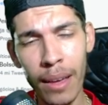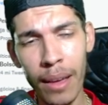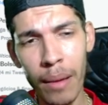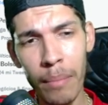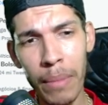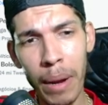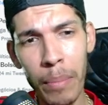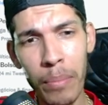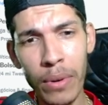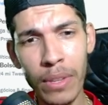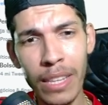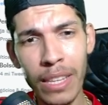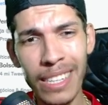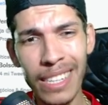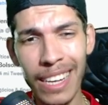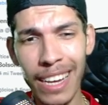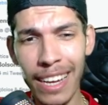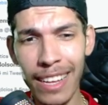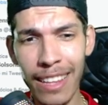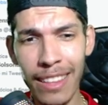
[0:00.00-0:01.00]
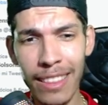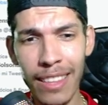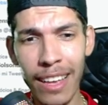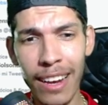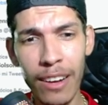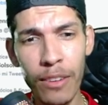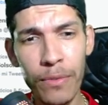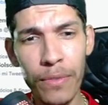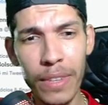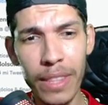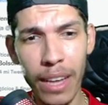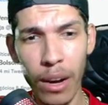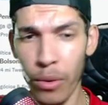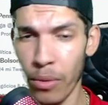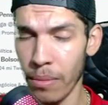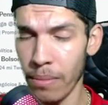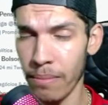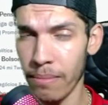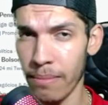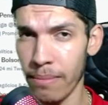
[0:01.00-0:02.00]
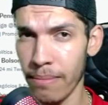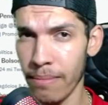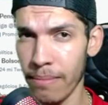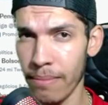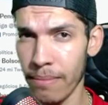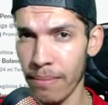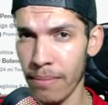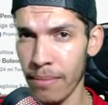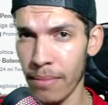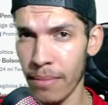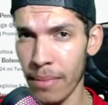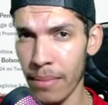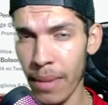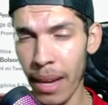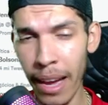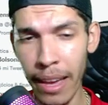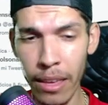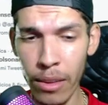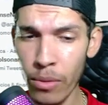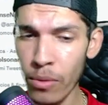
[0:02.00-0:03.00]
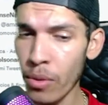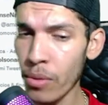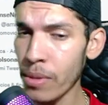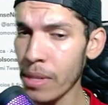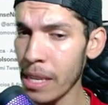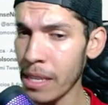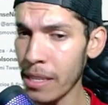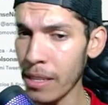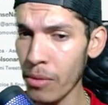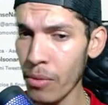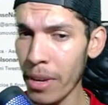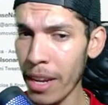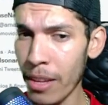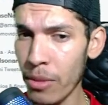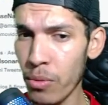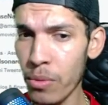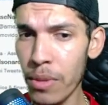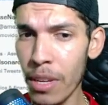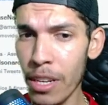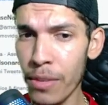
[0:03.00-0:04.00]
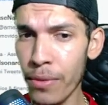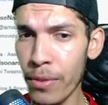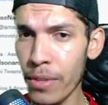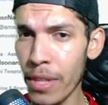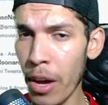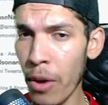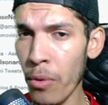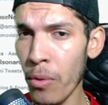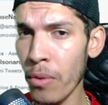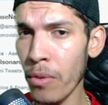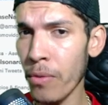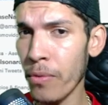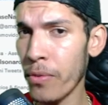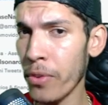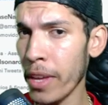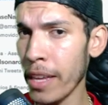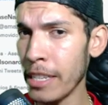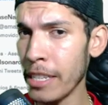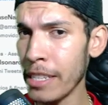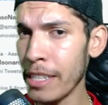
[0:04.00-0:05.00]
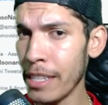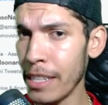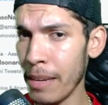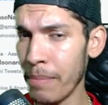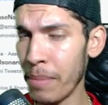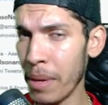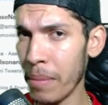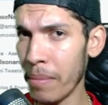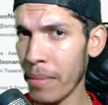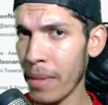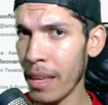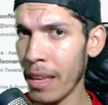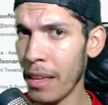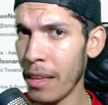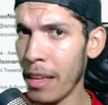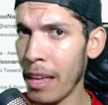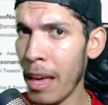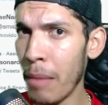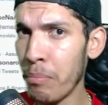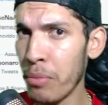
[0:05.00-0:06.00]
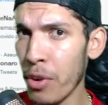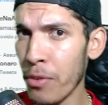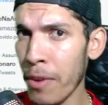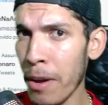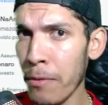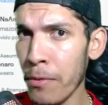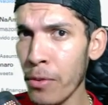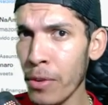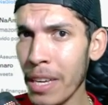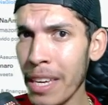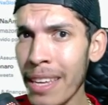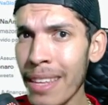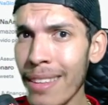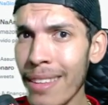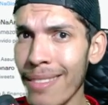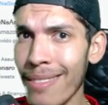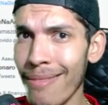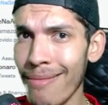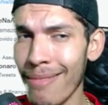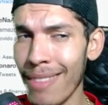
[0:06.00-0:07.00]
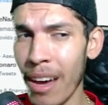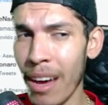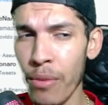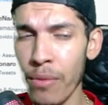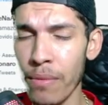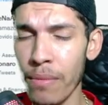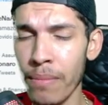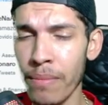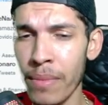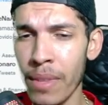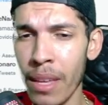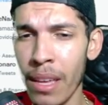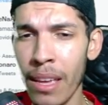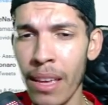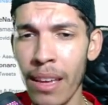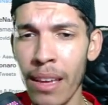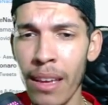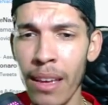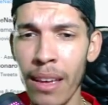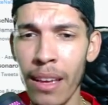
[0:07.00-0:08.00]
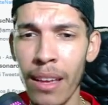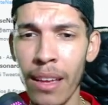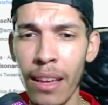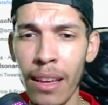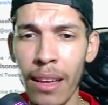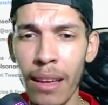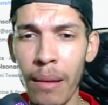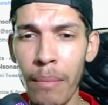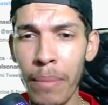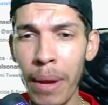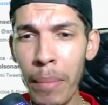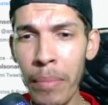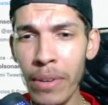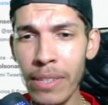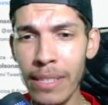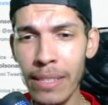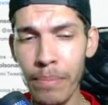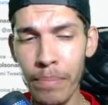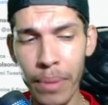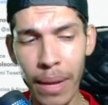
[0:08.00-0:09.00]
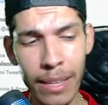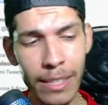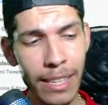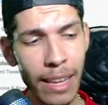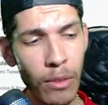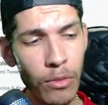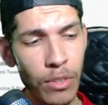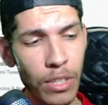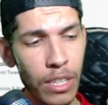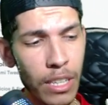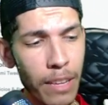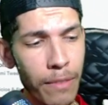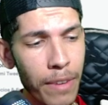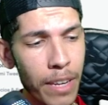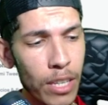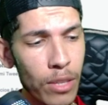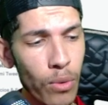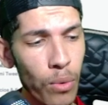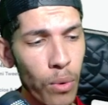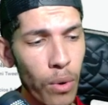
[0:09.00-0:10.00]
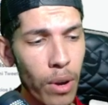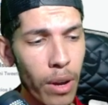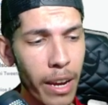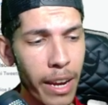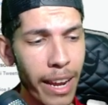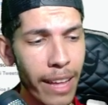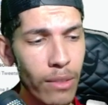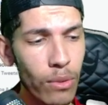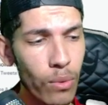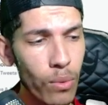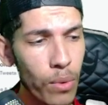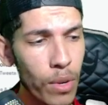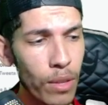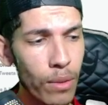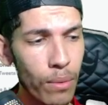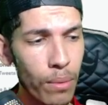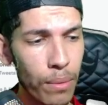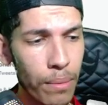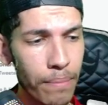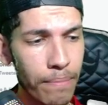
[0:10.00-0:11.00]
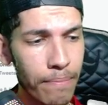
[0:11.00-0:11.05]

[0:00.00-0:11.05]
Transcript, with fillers: para poder chegar até lá no final. Aí eu não sei se no gratuito eles vão dar o friendship. É provável que não. Para passar os níveis do gratuito,